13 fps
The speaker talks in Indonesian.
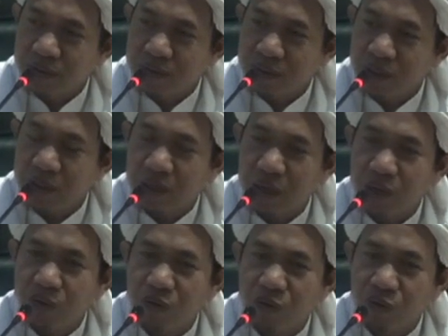jadi
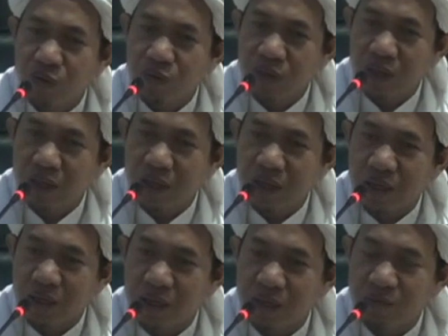kalau urusan
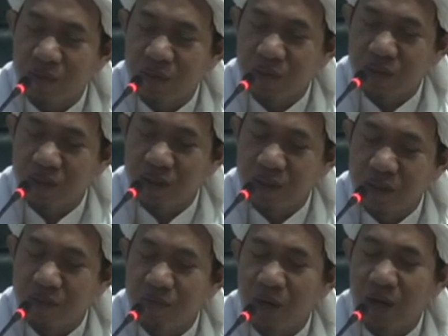akhirat
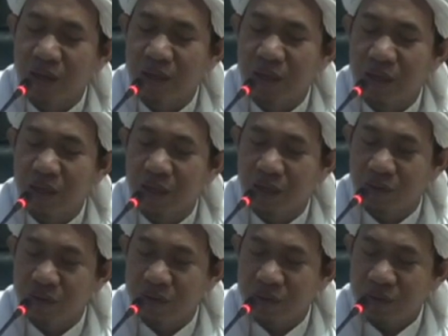bersedih bahagia engkau
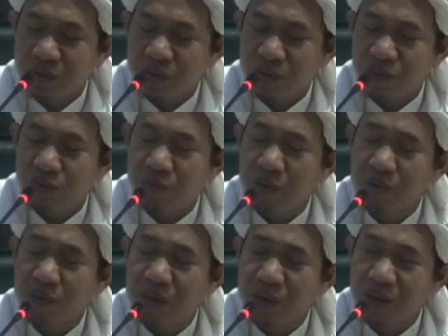
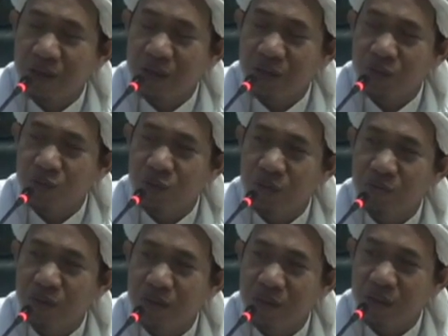umpama dilihat
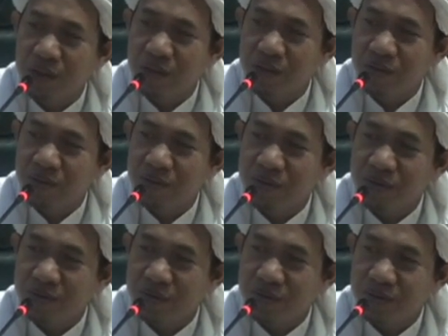suaminya
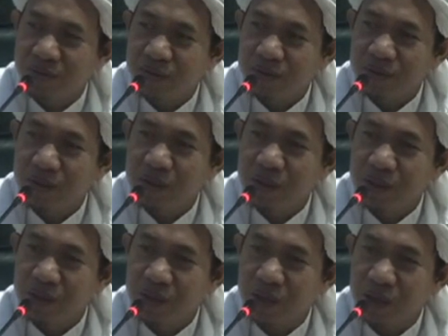
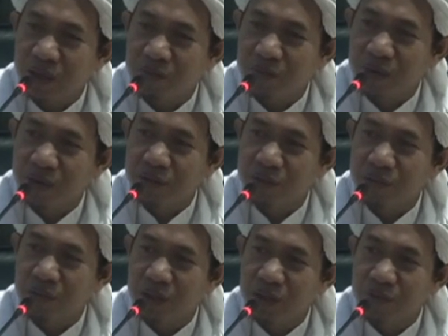sedih karena pak
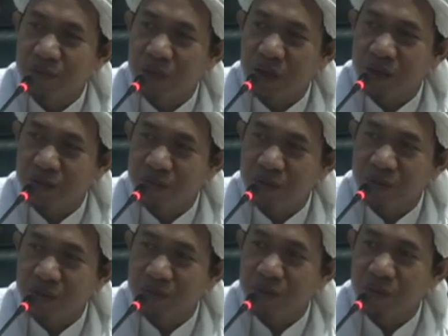semalam kagak
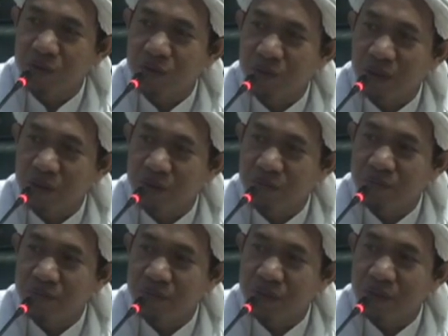bisa bangun malam
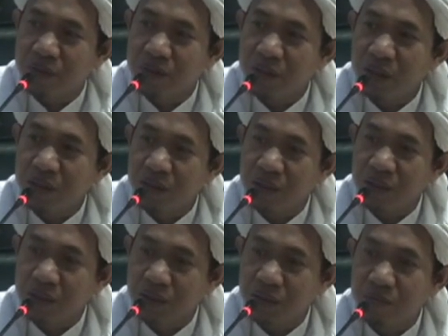dia
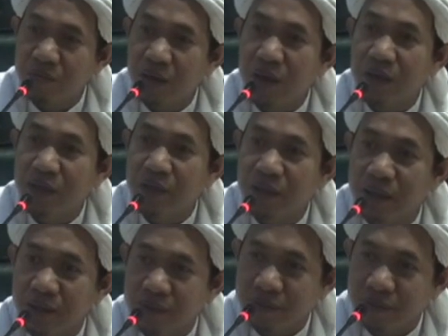sedih bahagia